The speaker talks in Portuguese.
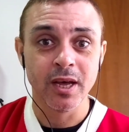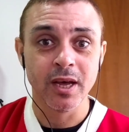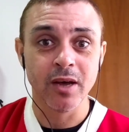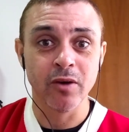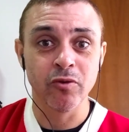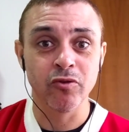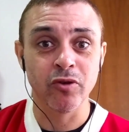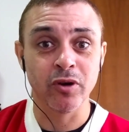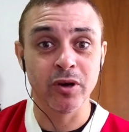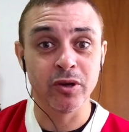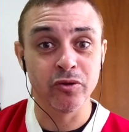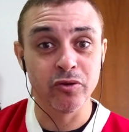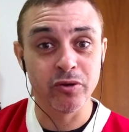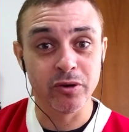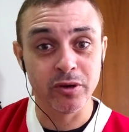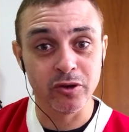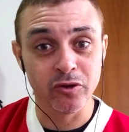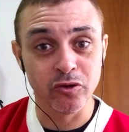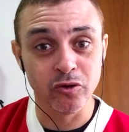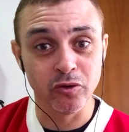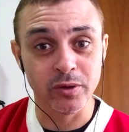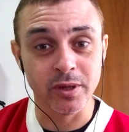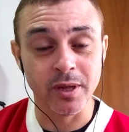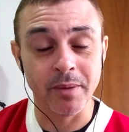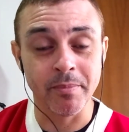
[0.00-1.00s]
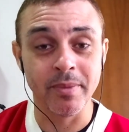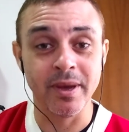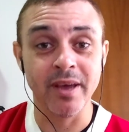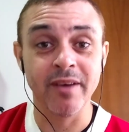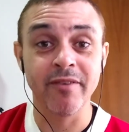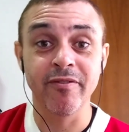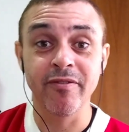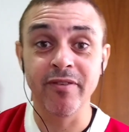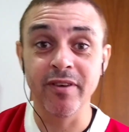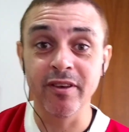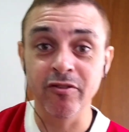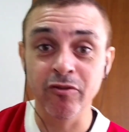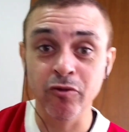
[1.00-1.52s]
É um jogador que chuta bem,
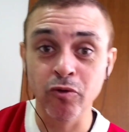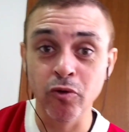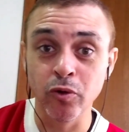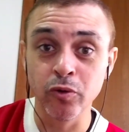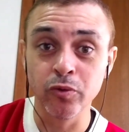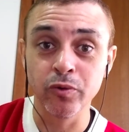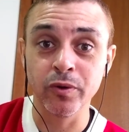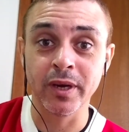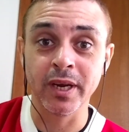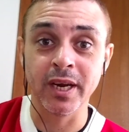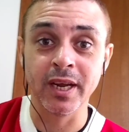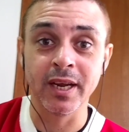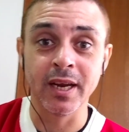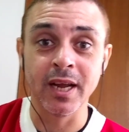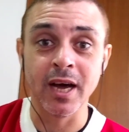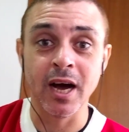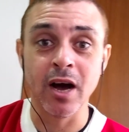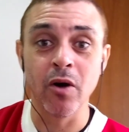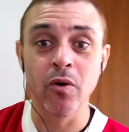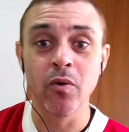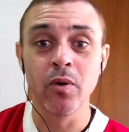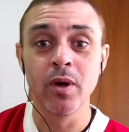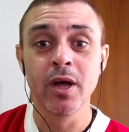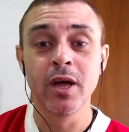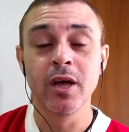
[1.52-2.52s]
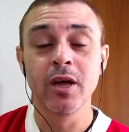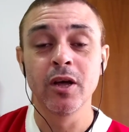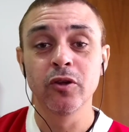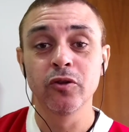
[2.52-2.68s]
fez gol no Grenal.